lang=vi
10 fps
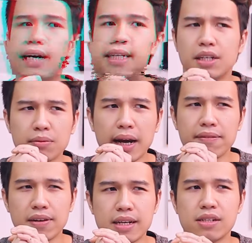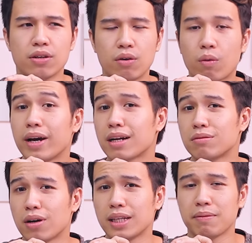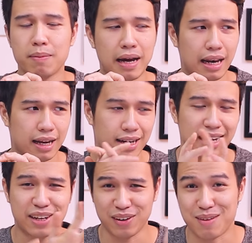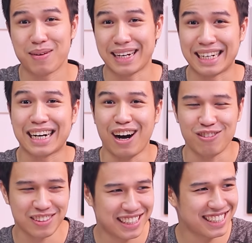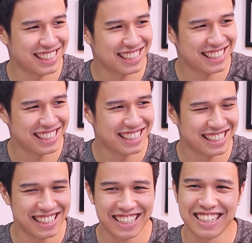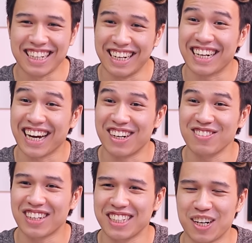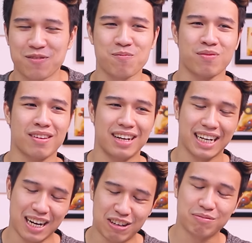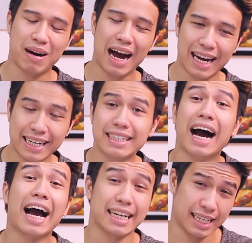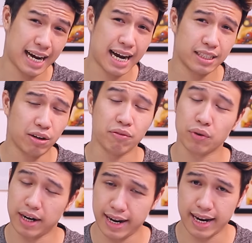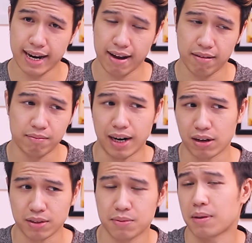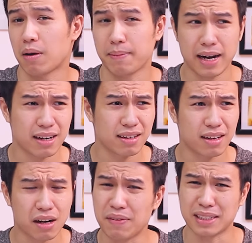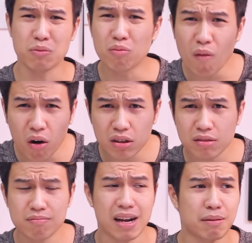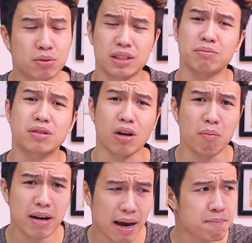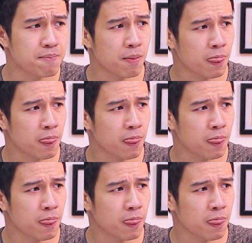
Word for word: Hình như lúc nãy phần intro quên không nói thêm các bạn là đây còn là màn hình cong nữa. Thì nghe nó hấp dẫn nhỉ? Cong 32 inch 2K chứ còn Full HD mà lại còn 165Hz. Không phải 144 mà là 165.